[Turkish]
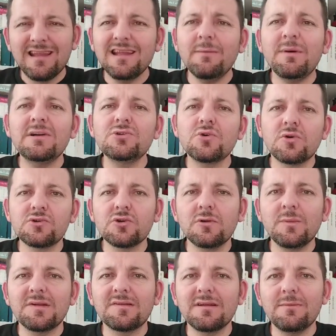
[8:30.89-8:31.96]
Yabancı hoca
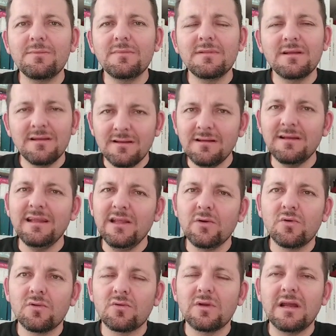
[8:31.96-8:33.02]
olması da
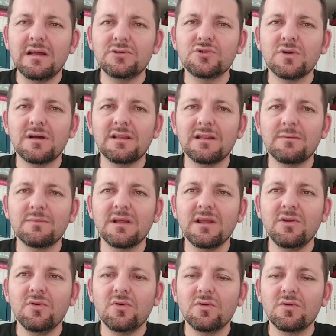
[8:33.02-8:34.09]
iyi oldu yani şu
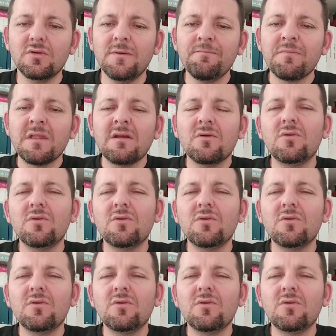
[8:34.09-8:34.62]
anlamda iyi oldu.